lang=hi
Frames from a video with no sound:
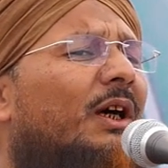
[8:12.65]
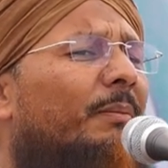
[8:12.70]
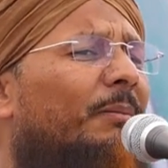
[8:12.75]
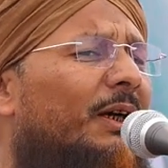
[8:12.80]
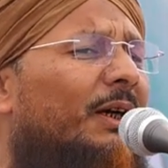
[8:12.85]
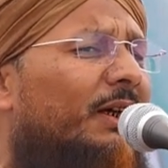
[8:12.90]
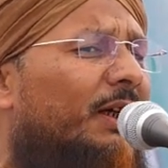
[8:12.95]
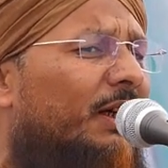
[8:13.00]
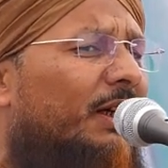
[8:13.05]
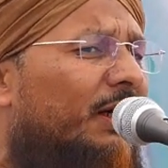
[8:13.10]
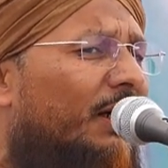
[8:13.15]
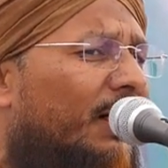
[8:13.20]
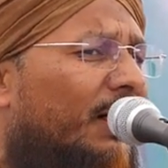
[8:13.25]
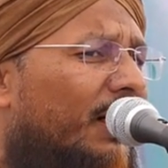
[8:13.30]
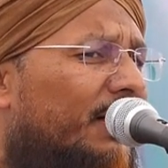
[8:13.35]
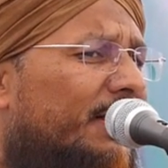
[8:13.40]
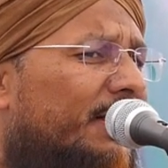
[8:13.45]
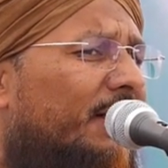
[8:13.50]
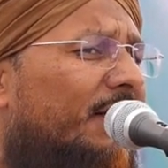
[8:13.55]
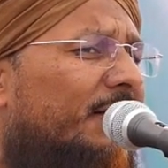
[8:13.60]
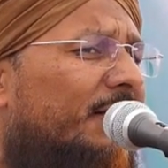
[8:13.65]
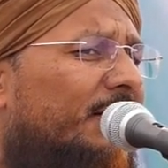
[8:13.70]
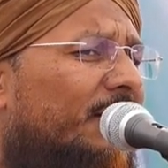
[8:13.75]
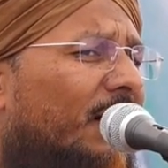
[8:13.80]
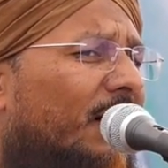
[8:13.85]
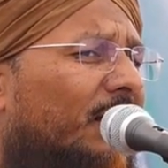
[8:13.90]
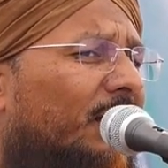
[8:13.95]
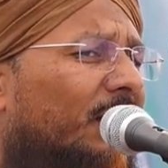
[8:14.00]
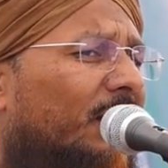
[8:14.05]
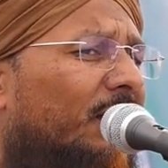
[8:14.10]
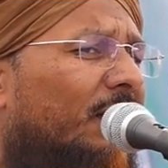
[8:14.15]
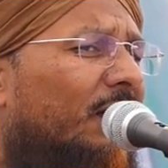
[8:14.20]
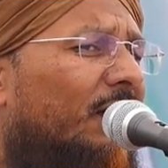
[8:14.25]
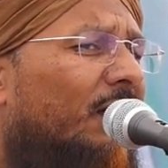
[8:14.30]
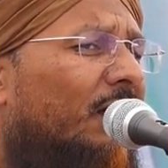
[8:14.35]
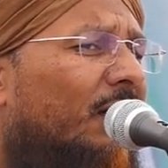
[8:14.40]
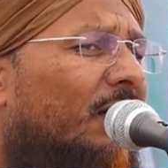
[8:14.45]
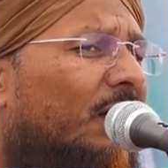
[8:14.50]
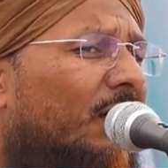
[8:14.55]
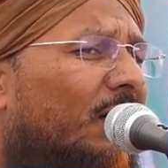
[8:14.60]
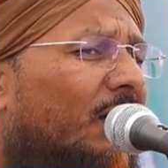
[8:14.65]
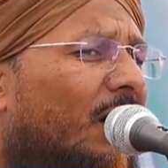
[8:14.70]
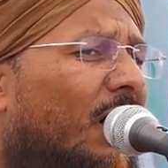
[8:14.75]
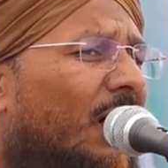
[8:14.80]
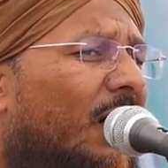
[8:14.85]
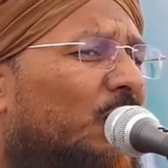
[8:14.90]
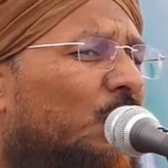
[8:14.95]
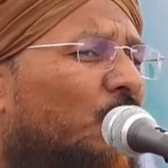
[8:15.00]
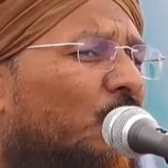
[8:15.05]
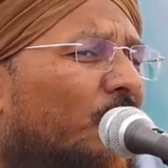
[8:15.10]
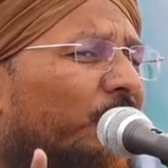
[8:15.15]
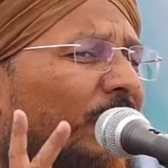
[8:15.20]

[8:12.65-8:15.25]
कमेंट देखिए कैसे कैसे आते आज दो